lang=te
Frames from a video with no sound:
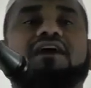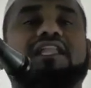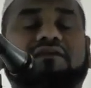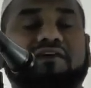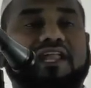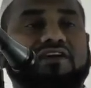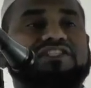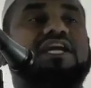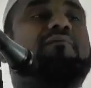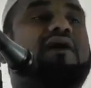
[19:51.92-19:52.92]
లేదు అది వేరే
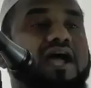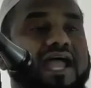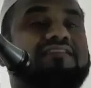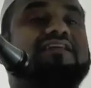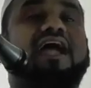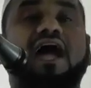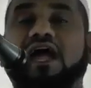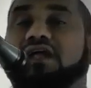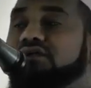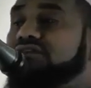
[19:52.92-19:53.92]
విషయం అయితే
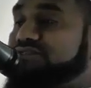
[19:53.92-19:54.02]
ఆయన్ను